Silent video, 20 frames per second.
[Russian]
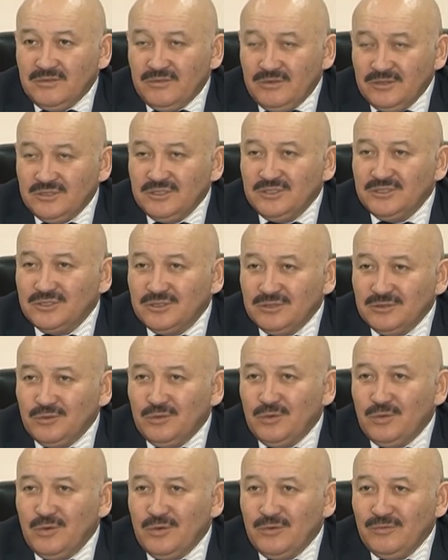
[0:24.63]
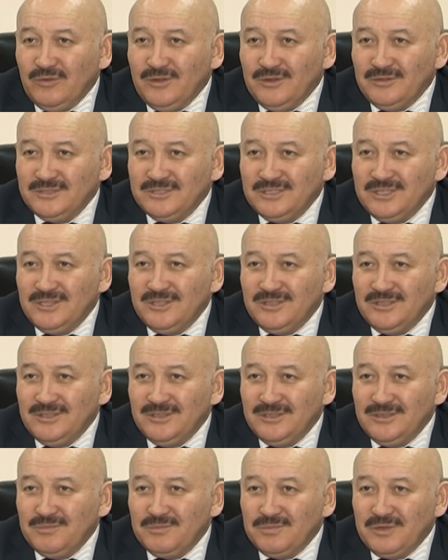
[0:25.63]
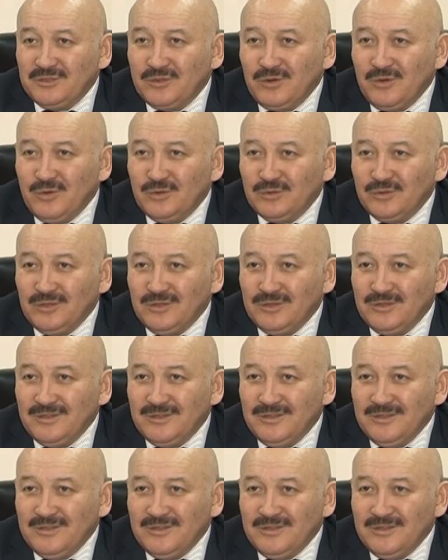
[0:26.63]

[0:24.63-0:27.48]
физически, духовно сильные патриоты –